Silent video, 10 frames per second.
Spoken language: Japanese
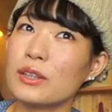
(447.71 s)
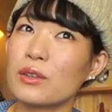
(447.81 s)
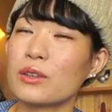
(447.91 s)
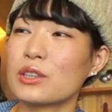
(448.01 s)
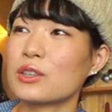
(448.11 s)
い
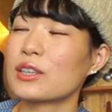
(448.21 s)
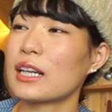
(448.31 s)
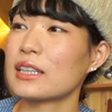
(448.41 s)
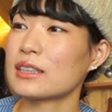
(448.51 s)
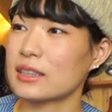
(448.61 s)
ろいろ紹
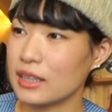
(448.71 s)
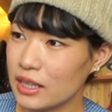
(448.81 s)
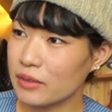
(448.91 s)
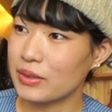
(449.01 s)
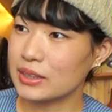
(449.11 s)
介し
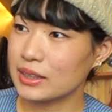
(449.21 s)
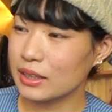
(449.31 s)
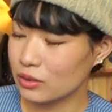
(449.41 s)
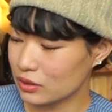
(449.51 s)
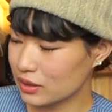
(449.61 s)
て
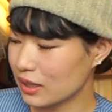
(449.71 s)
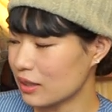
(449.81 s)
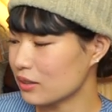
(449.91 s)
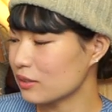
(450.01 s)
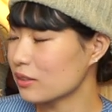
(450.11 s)
バスケット
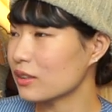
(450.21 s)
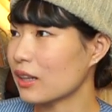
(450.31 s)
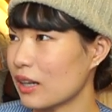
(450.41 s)
使う